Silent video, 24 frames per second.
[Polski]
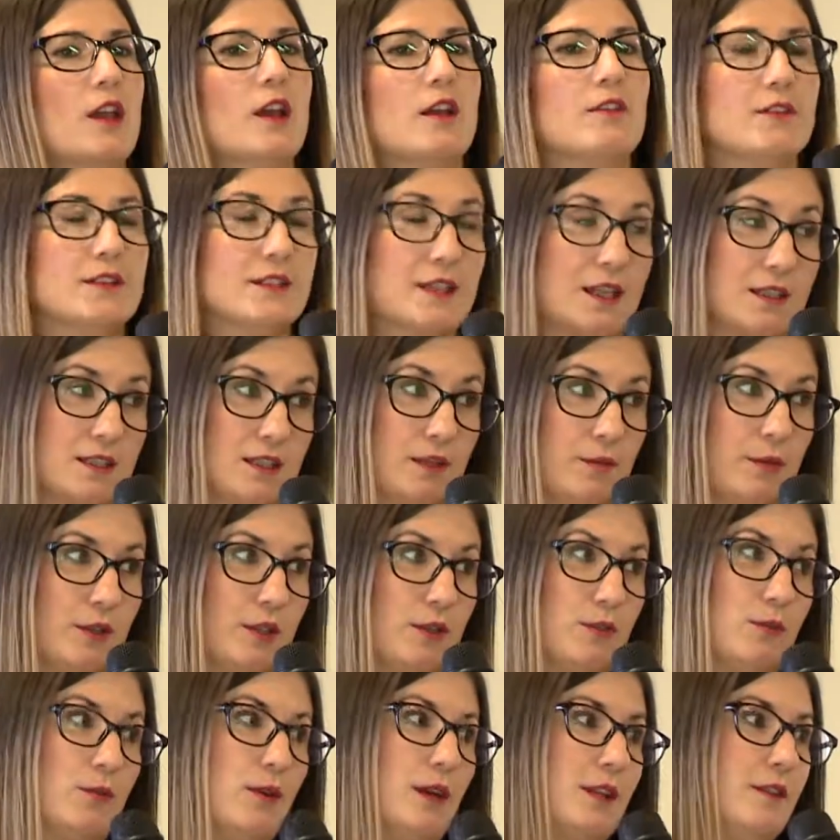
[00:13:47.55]
więc jak sobie
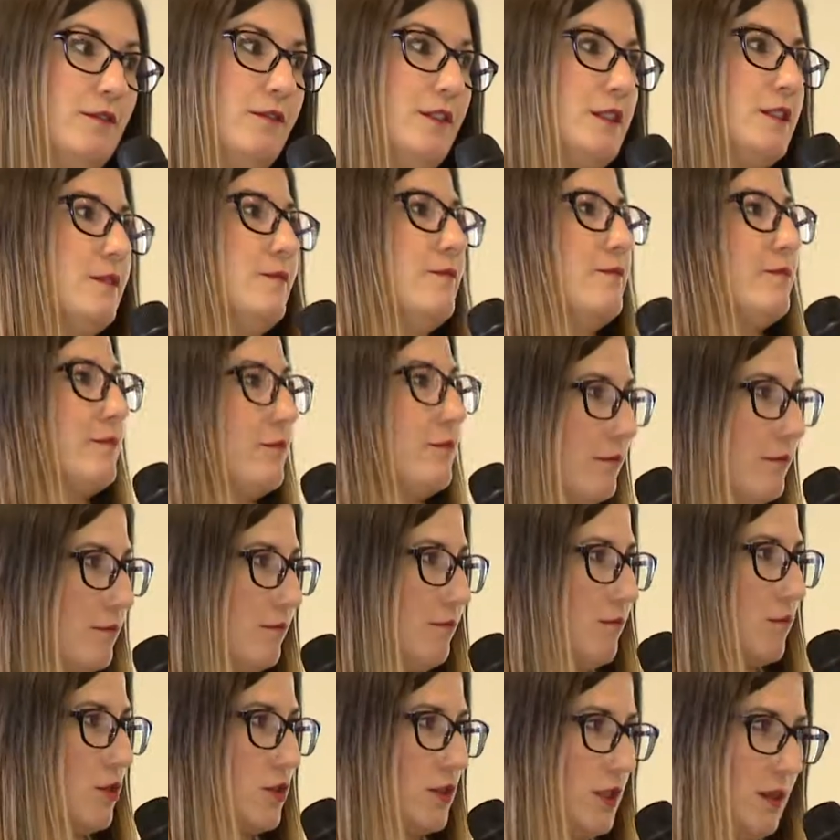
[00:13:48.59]
to ułatwić,
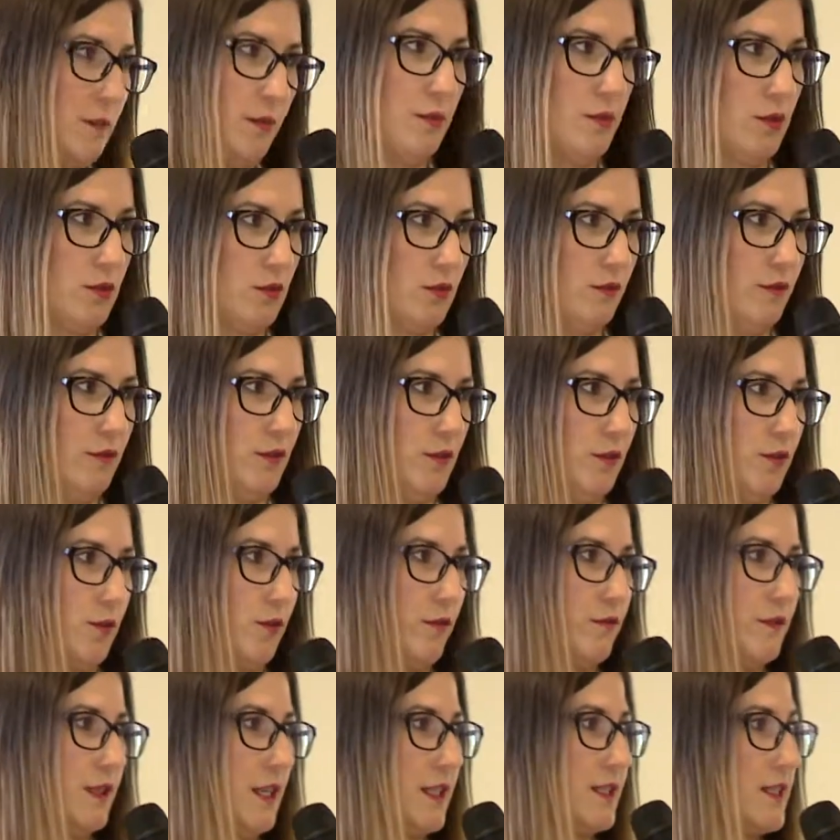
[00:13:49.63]
można po prostu
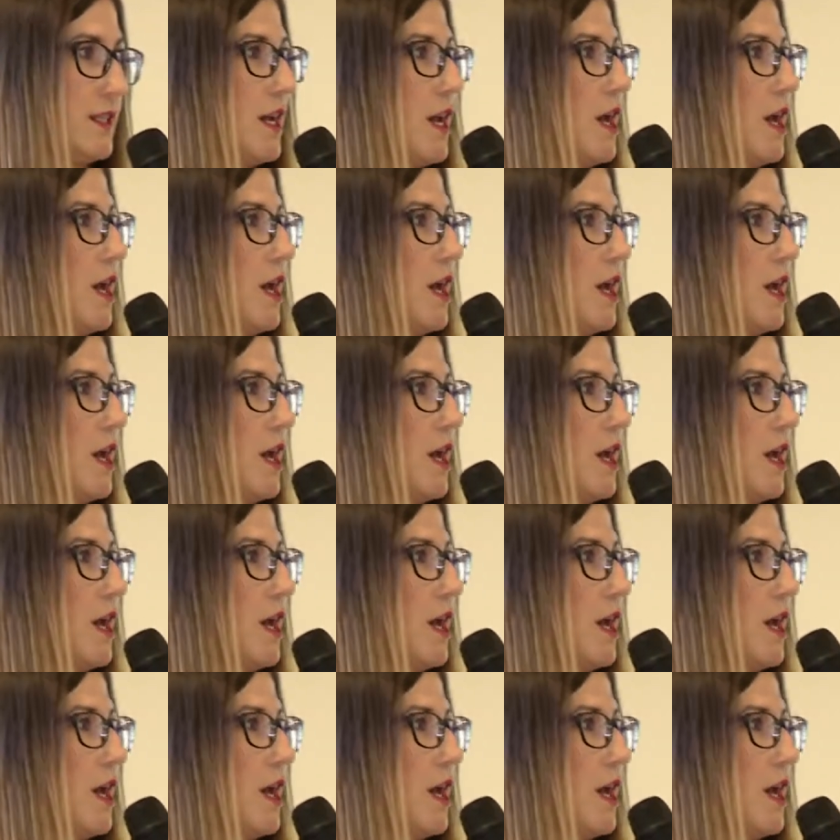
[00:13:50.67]
wyrównać